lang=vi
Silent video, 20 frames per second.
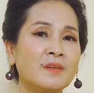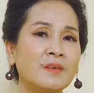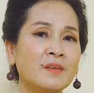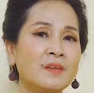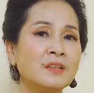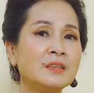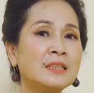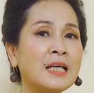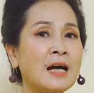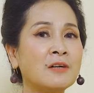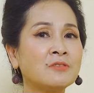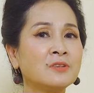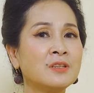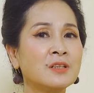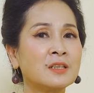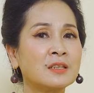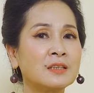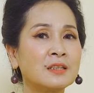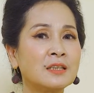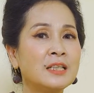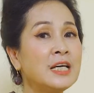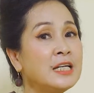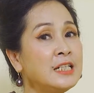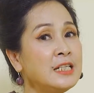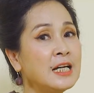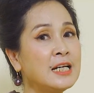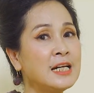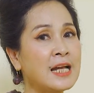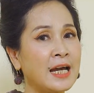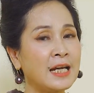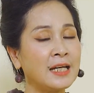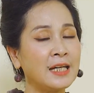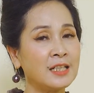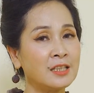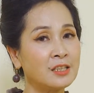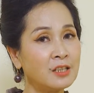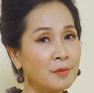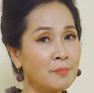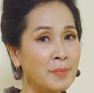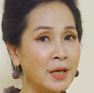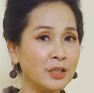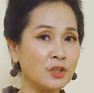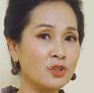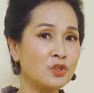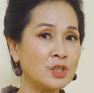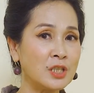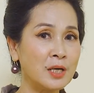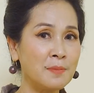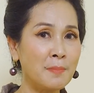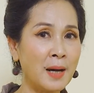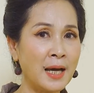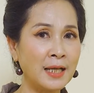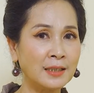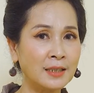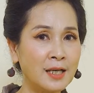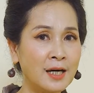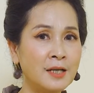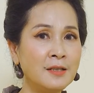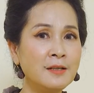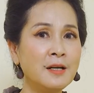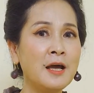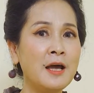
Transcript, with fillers: những thảo dược thiên nhiên này để chữa bệnh cho chính bản thân